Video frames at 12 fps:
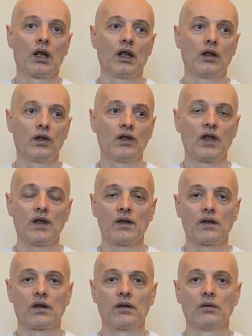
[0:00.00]
Entonces,
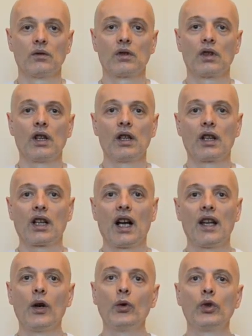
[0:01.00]

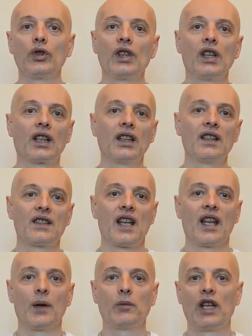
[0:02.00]
cada uno tiene que irse
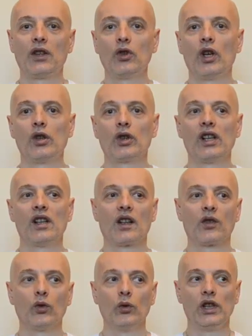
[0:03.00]
adaptando a lo que le
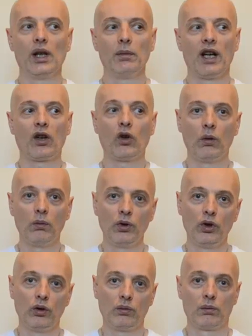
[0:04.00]
resulta más
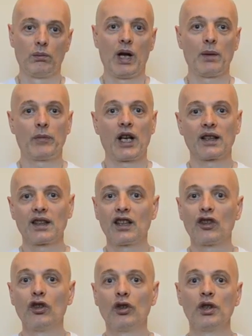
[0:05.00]
cómodo, más
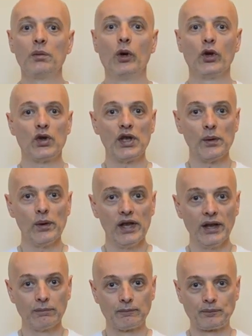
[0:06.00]
práctico y posible.